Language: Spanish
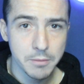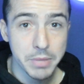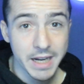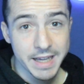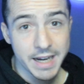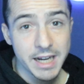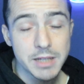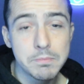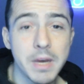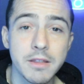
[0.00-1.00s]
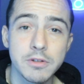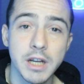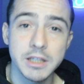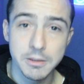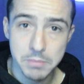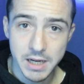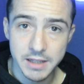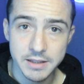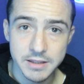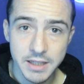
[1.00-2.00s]
para crear espacios a las
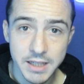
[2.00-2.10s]
espaldas.